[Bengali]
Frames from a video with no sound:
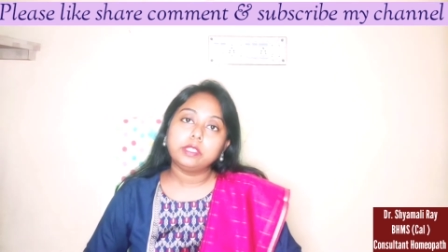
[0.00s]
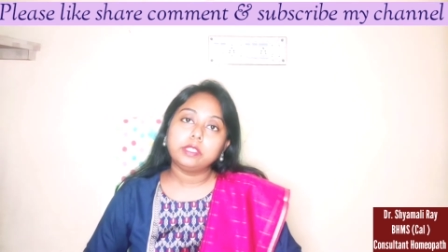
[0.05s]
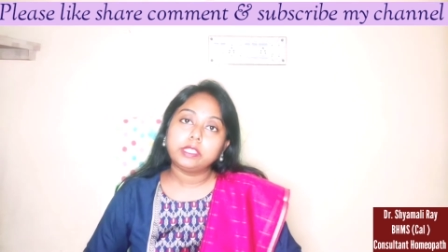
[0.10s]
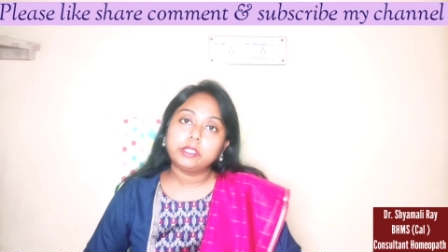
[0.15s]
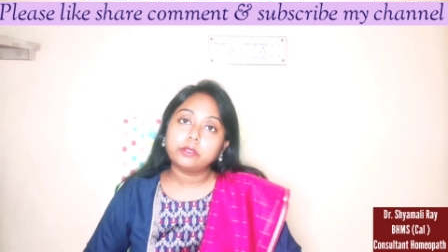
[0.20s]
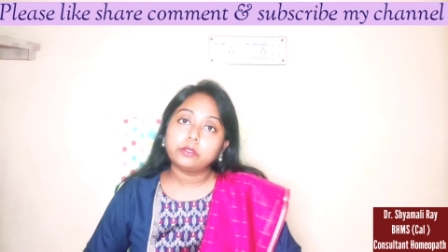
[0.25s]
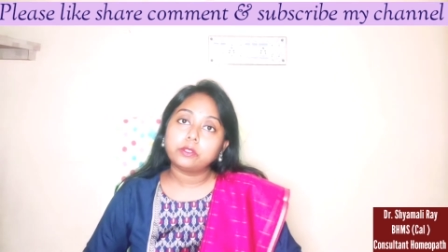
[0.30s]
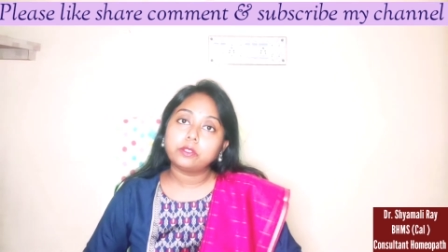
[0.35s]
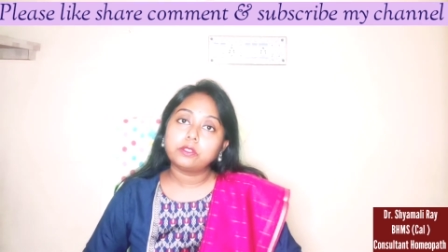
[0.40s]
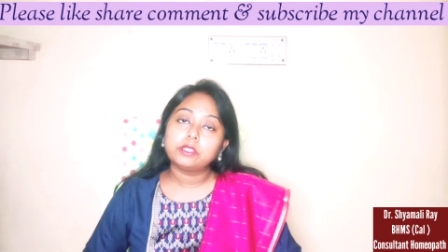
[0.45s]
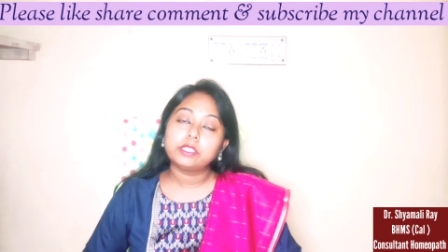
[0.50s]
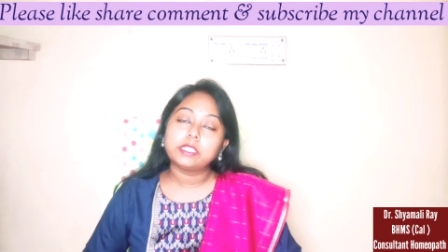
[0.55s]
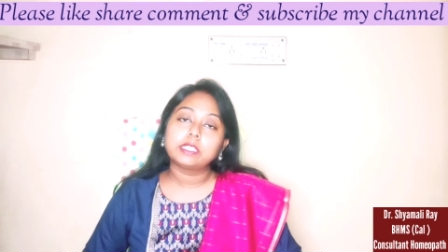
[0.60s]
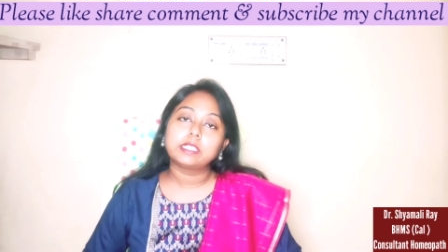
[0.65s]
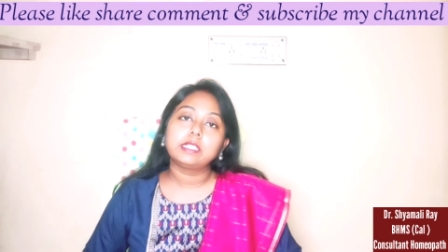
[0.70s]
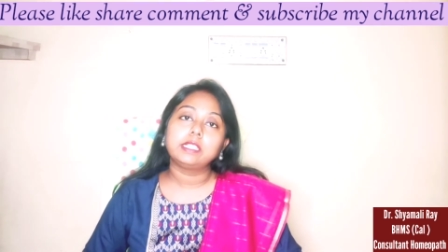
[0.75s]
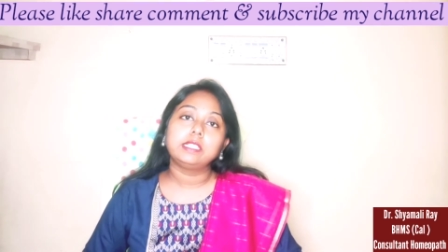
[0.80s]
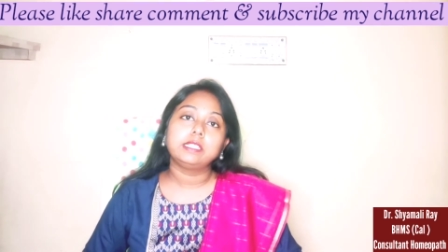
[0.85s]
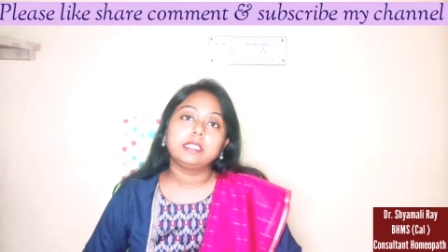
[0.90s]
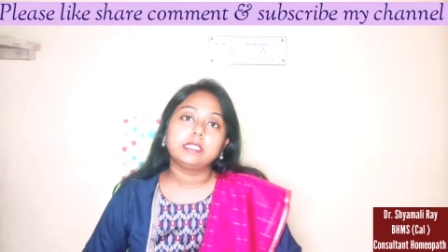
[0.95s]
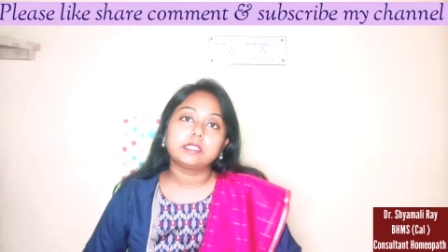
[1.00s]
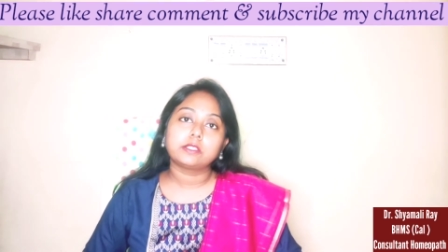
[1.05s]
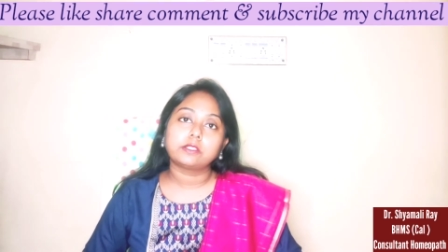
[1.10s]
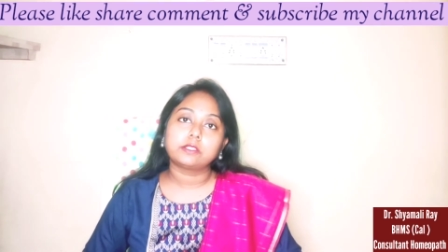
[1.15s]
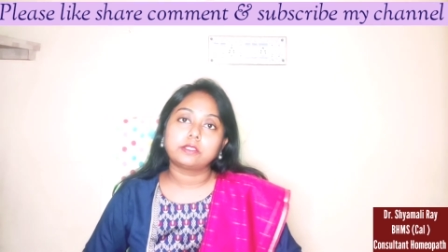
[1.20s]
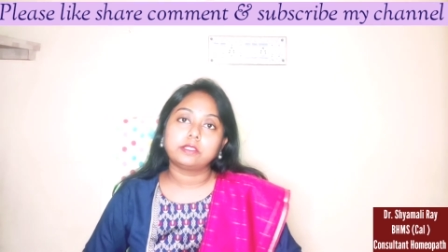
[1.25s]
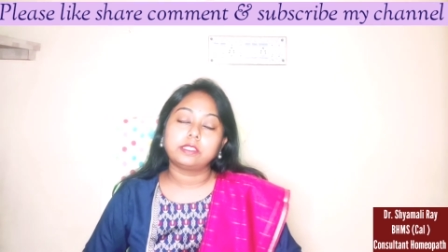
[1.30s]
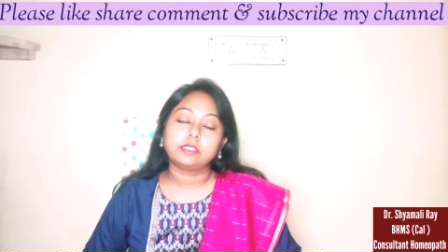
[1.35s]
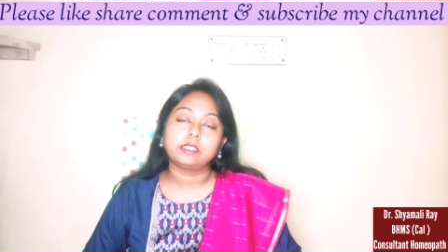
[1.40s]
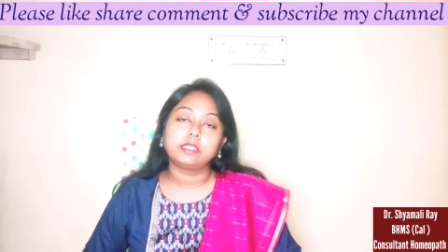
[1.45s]
নিউরোলজিক্যাল
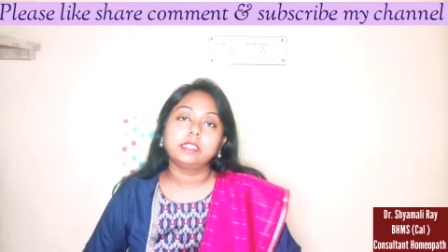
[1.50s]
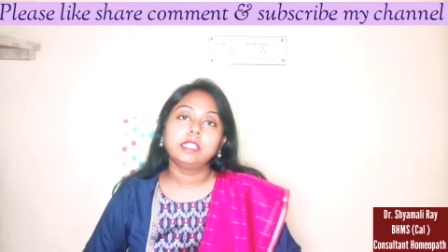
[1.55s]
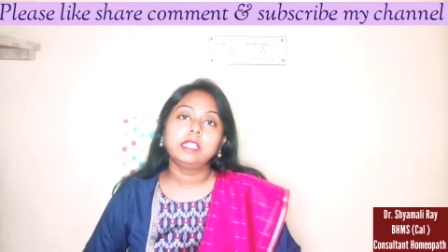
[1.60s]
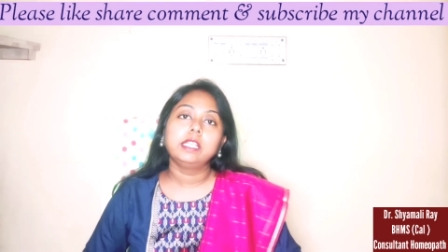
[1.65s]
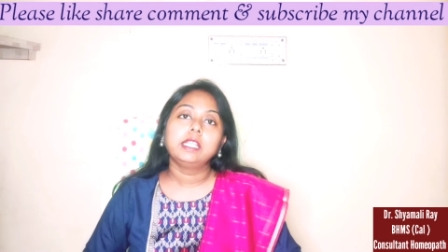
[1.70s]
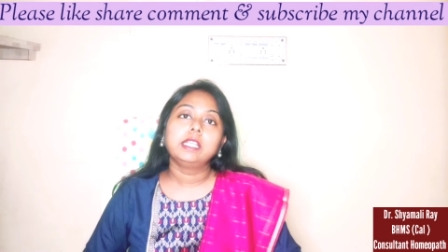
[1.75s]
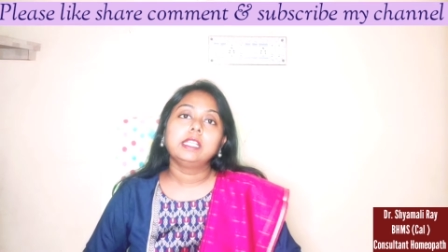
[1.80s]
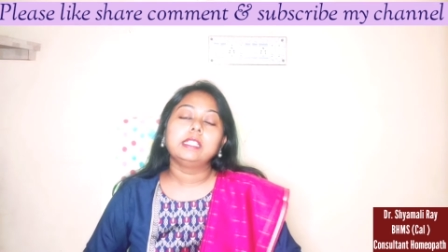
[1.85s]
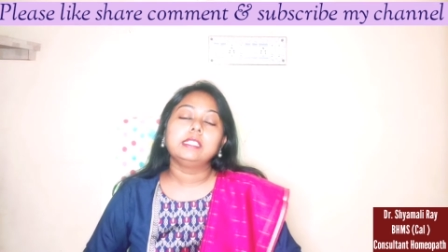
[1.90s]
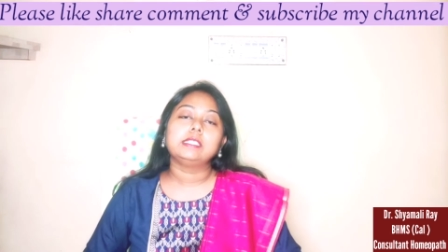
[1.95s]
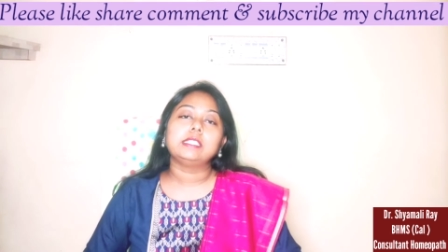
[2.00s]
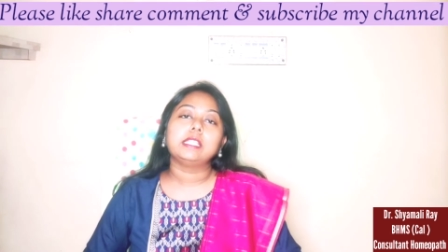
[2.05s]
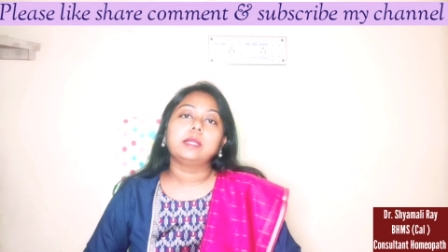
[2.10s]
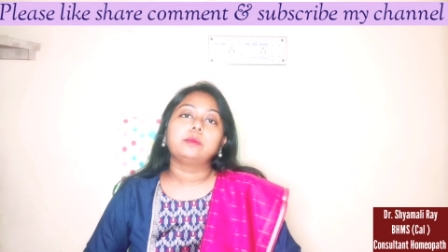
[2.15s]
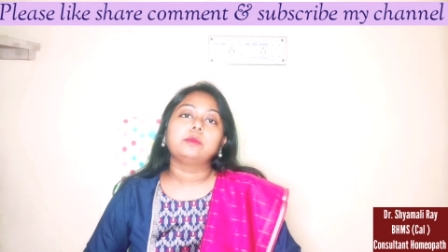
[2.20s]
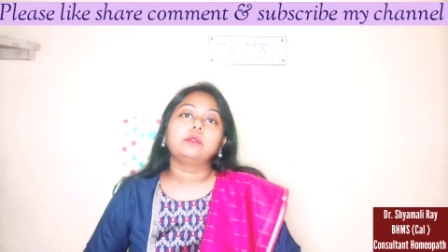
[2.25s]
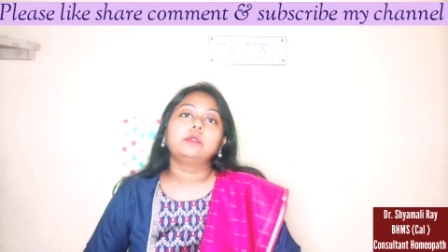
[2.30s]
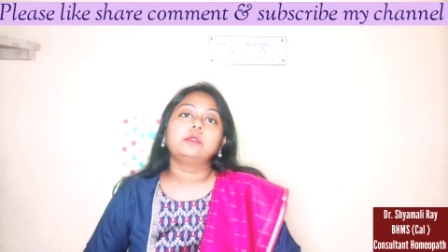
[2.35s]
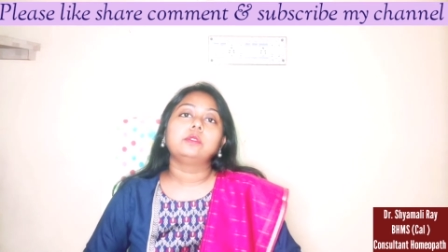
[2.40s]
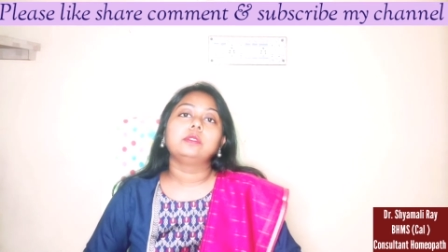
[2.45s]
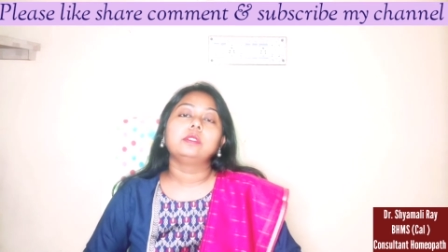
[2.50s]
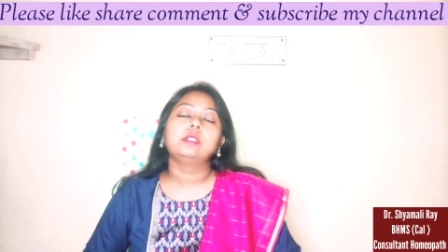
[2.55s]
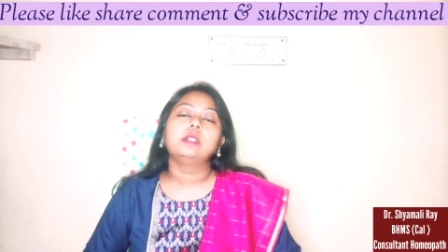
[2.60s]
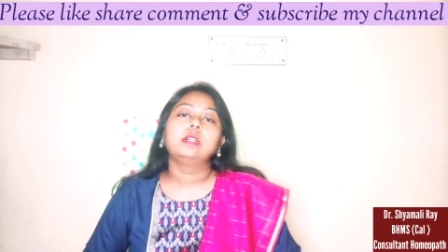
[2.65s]
ডিসঅর্ডার যেমন